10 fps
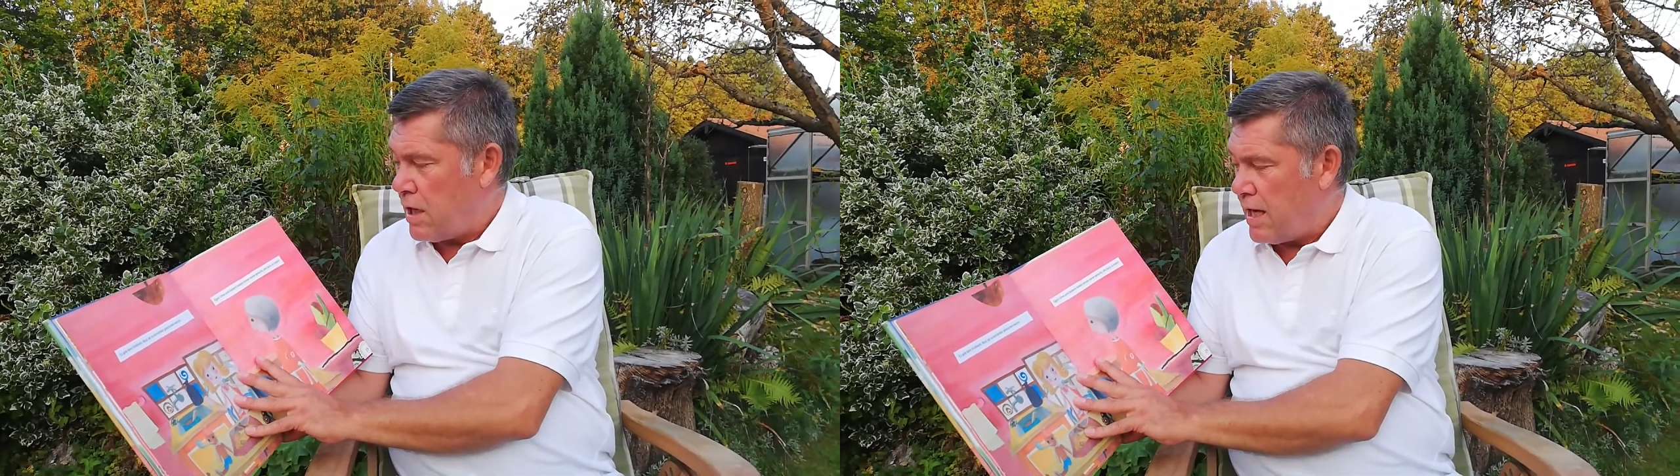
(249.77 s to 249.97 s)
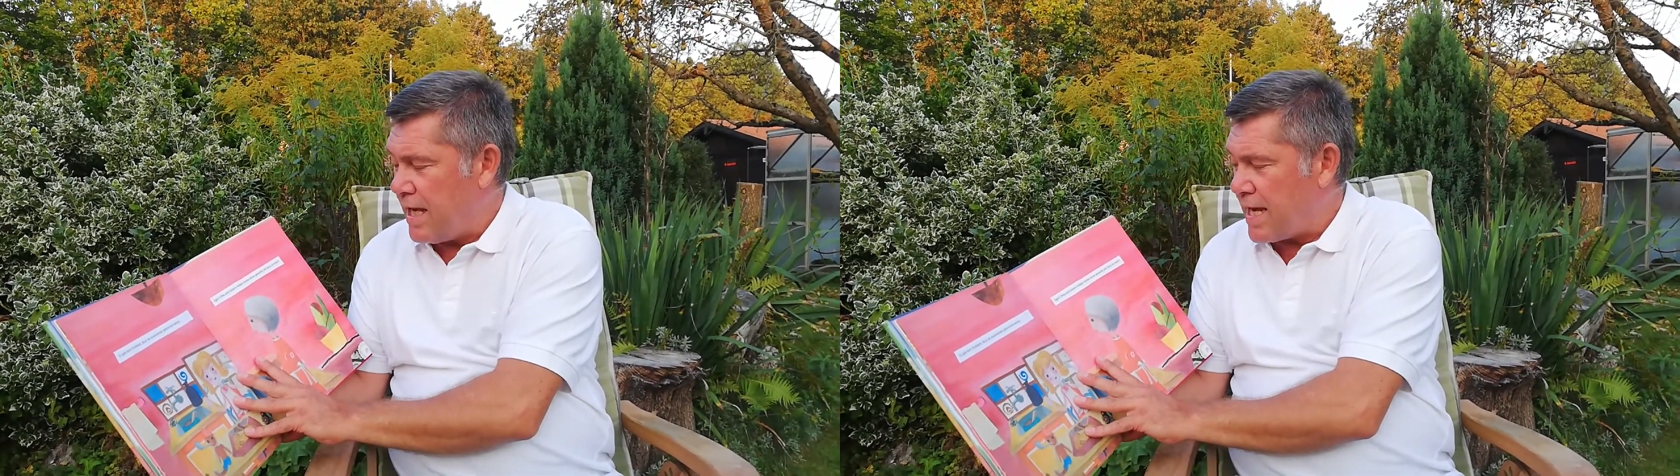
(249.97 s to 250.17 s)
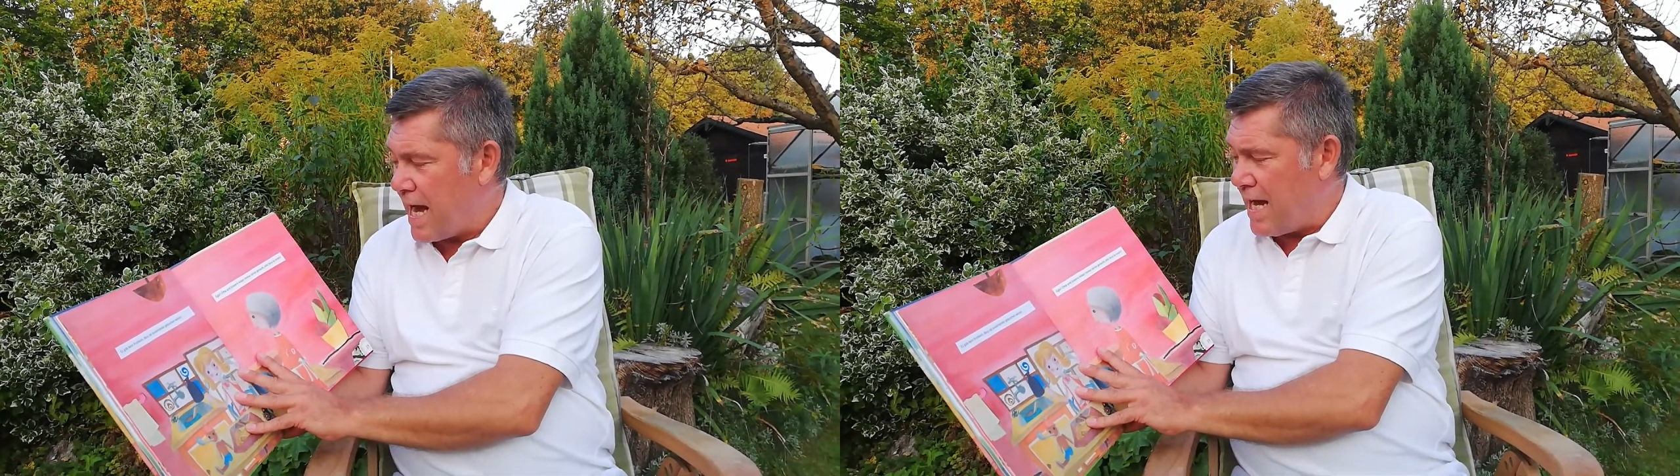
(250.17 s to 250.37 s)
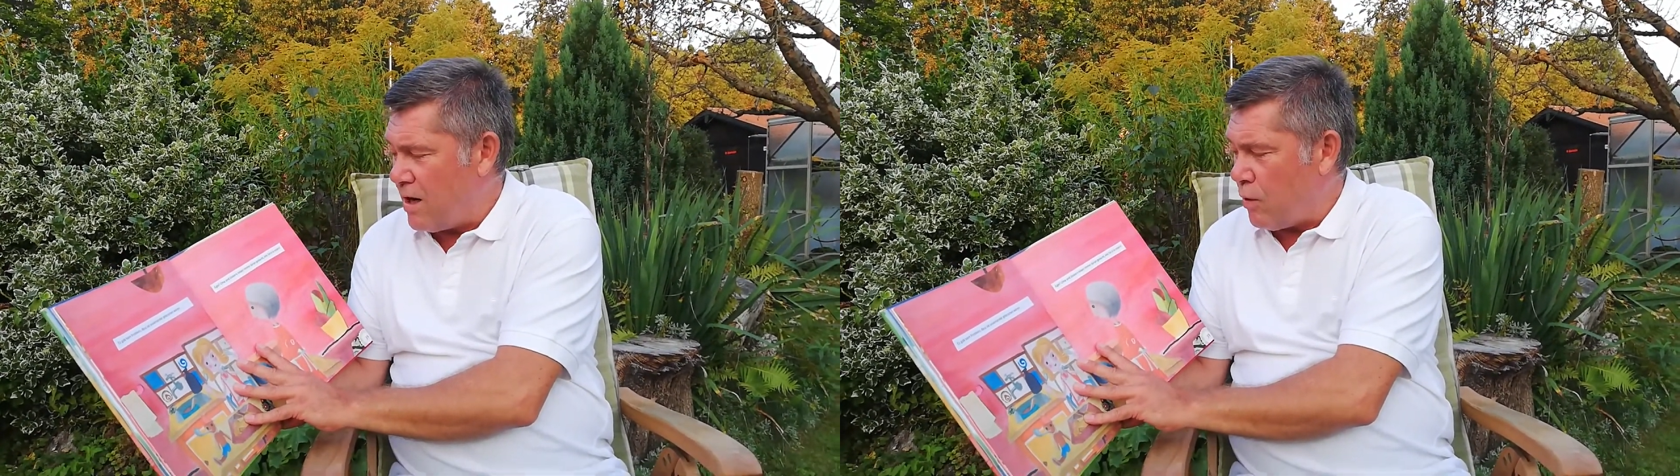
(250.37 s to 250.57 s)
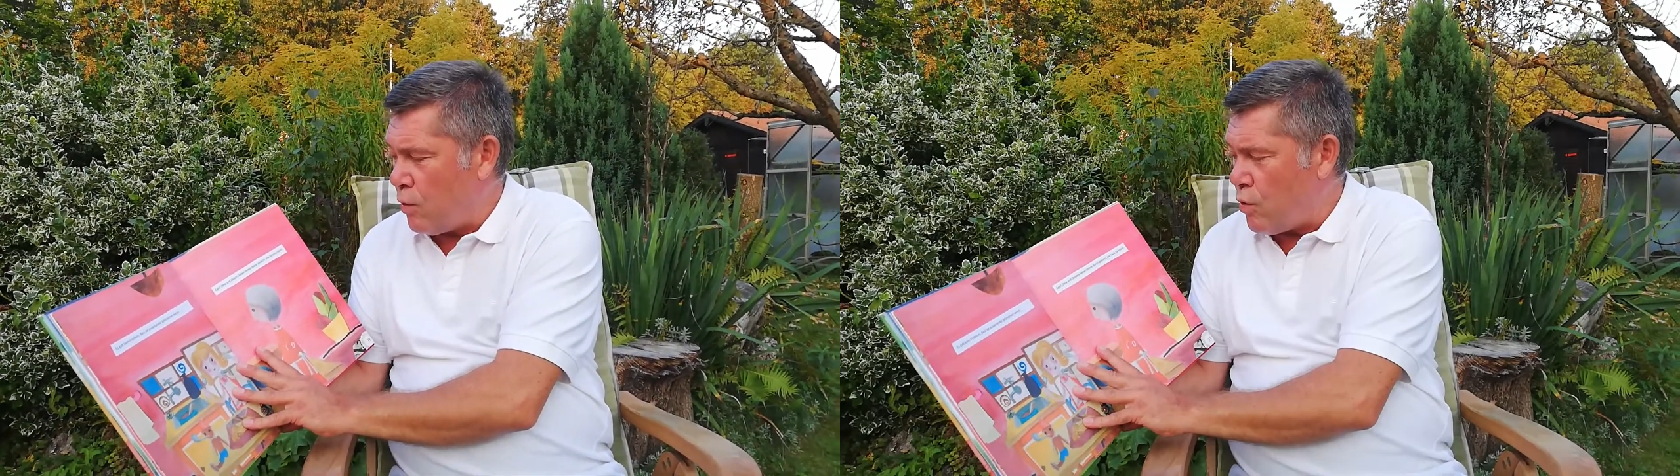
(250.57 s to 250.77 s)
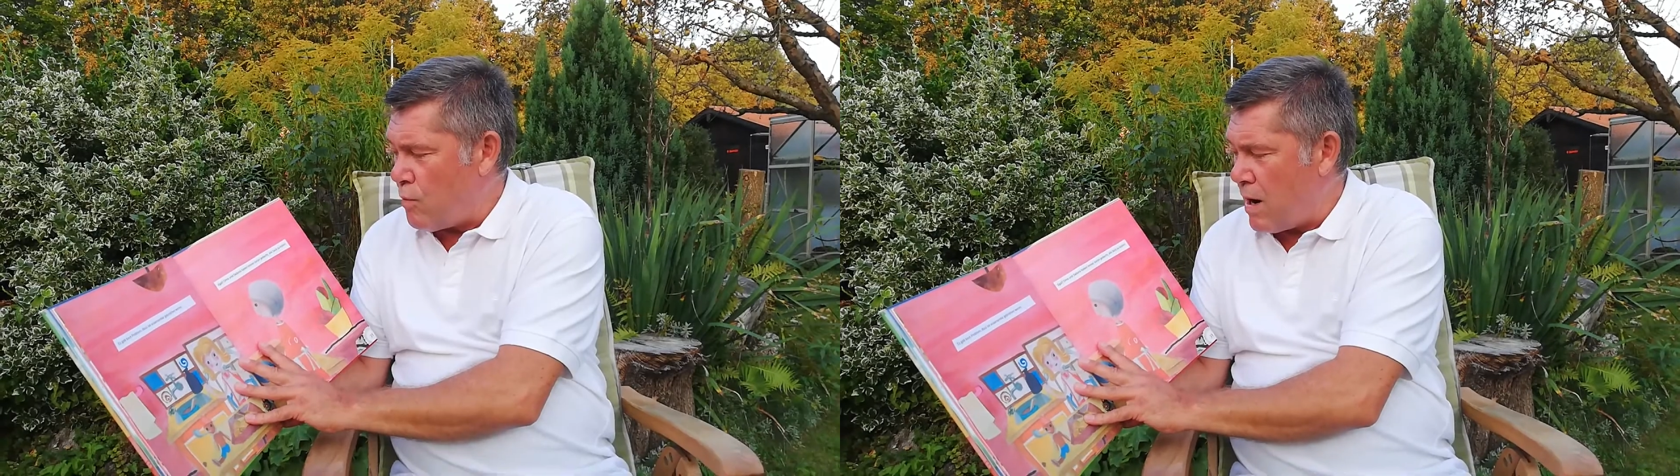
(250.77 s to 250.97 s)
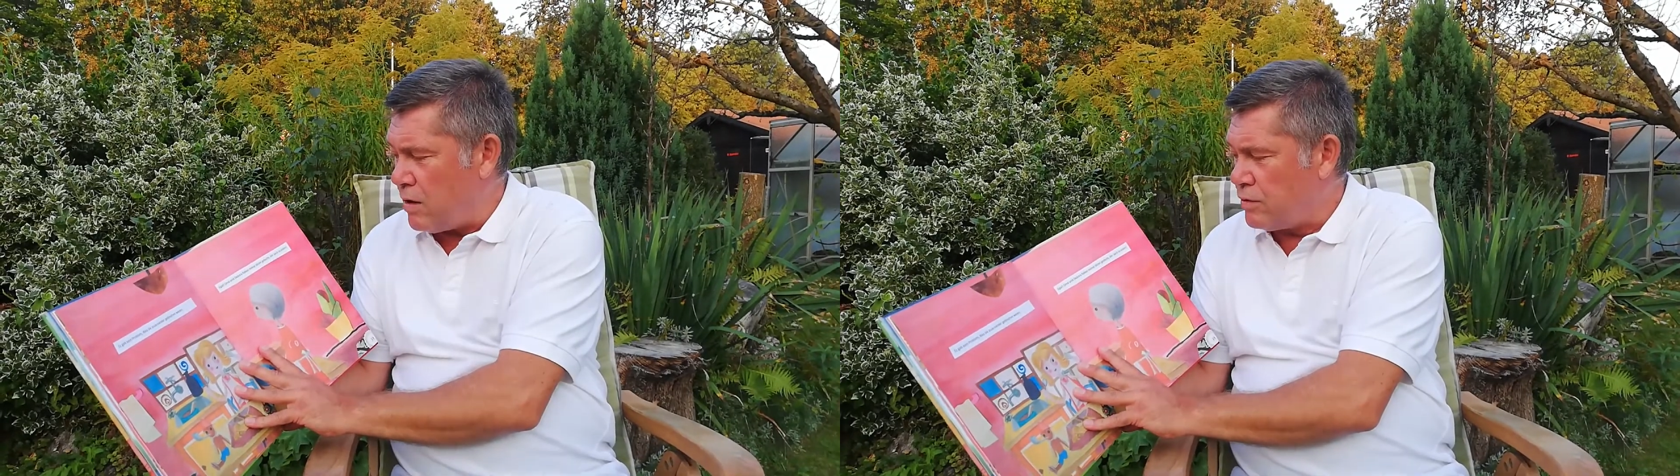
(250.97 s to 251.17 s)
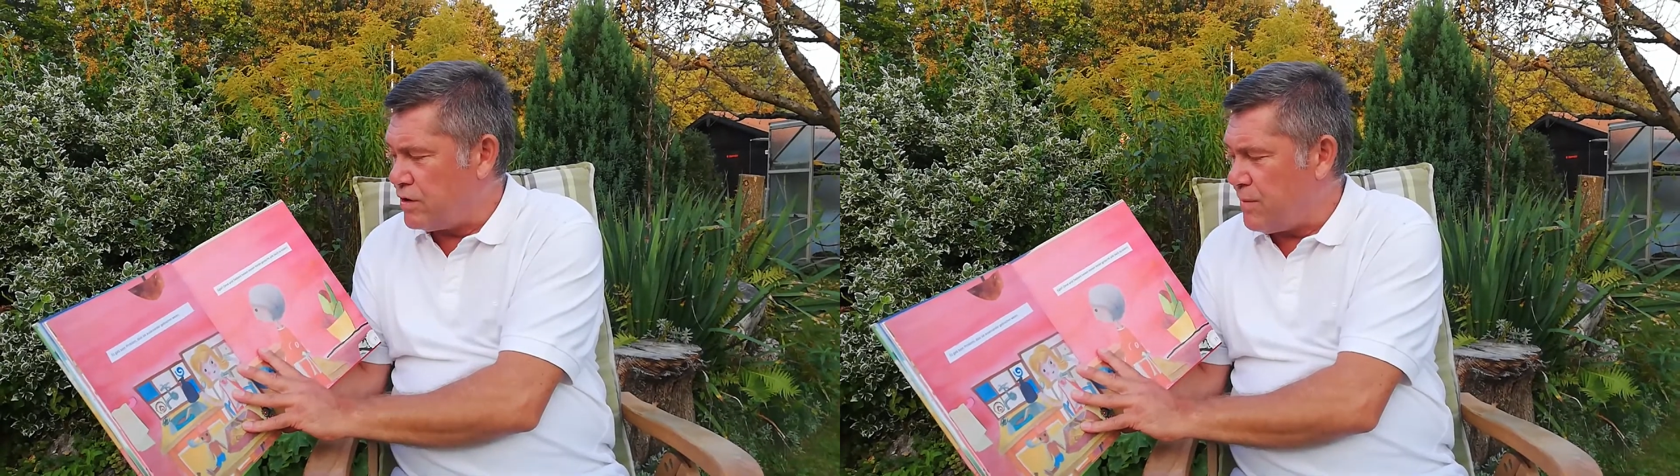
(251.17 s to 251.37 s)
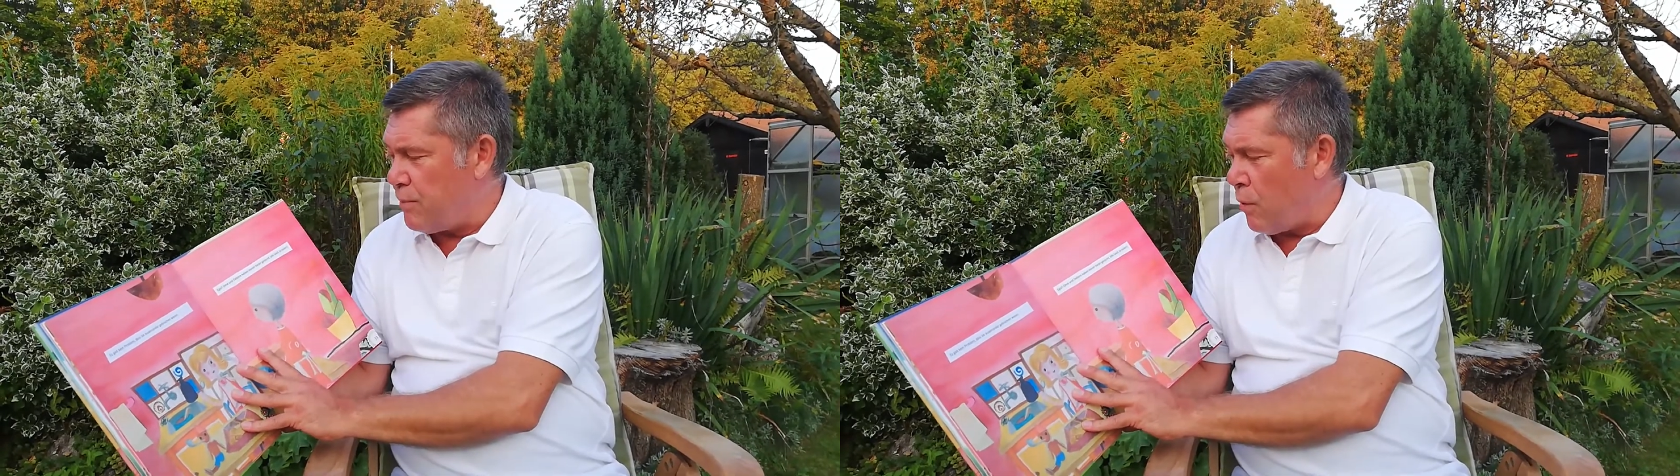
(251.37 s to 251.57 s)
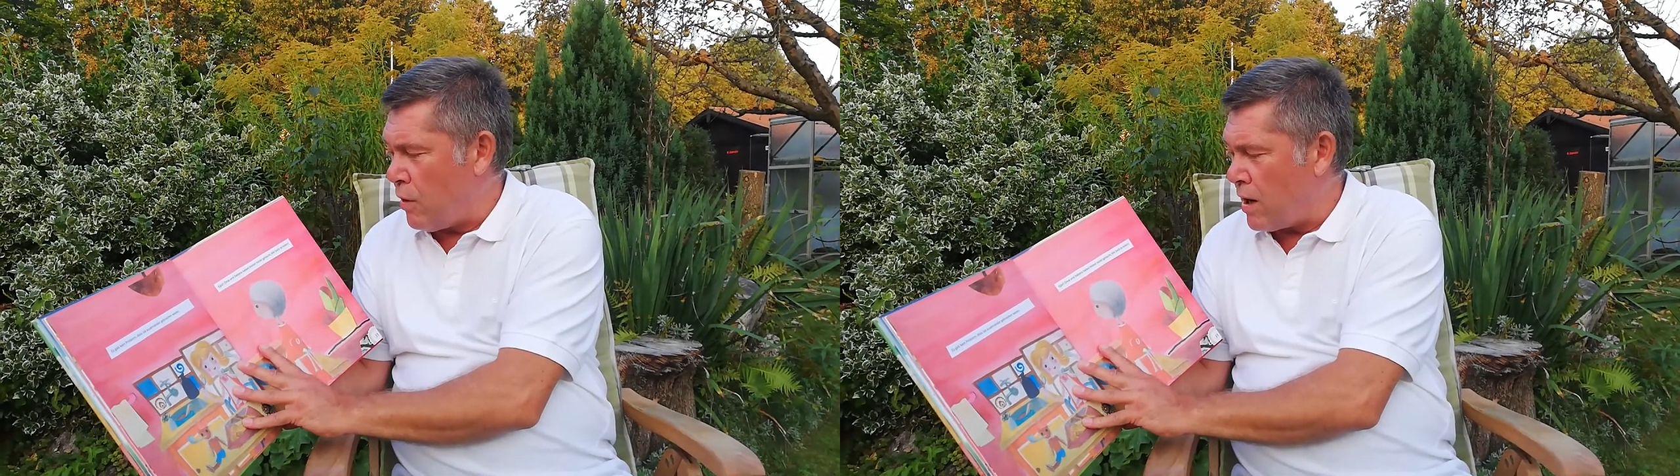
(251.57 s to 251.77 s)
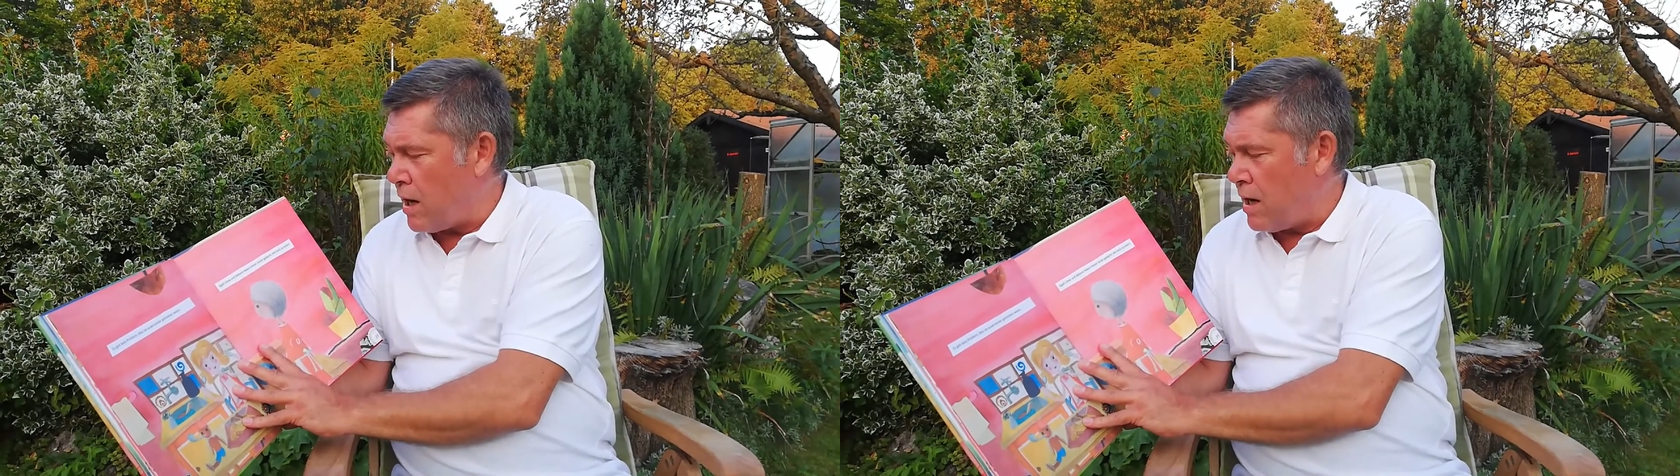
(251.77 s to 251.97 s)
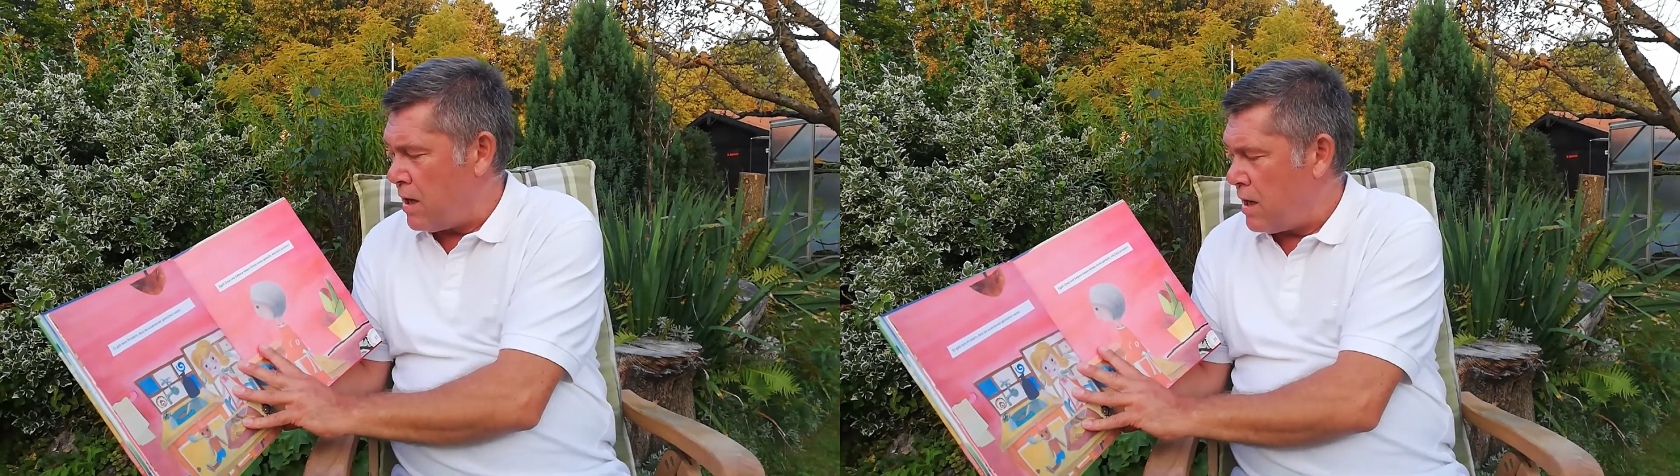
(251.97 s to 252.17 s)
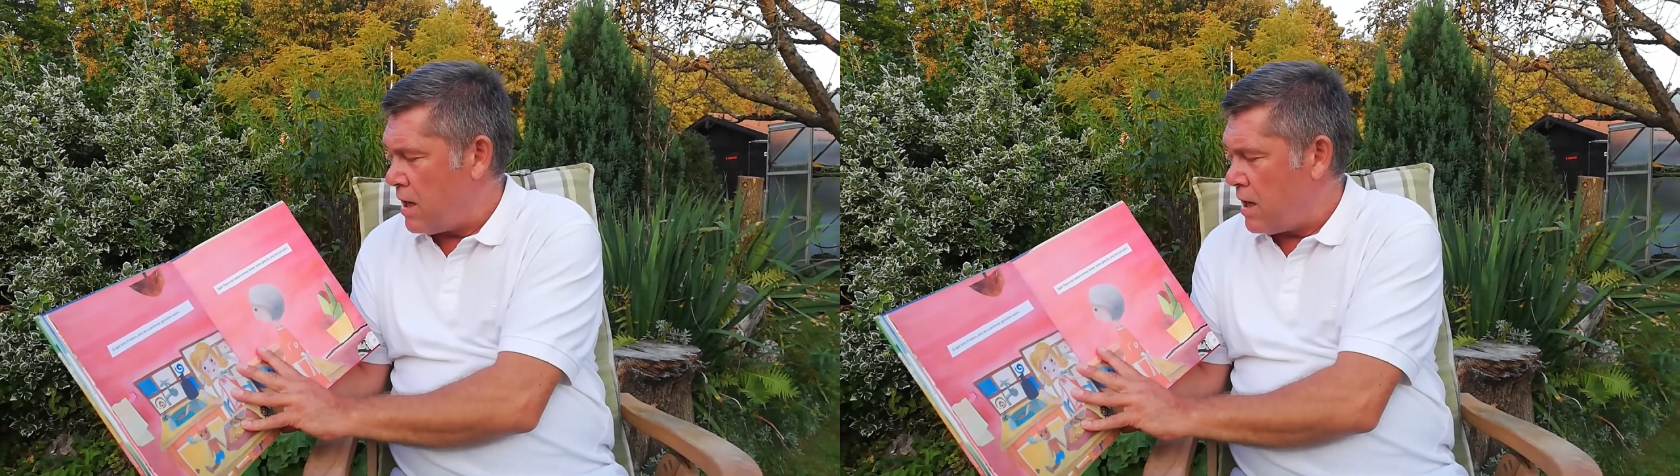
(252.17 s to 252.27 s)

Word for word: Egal, Oma und Deborah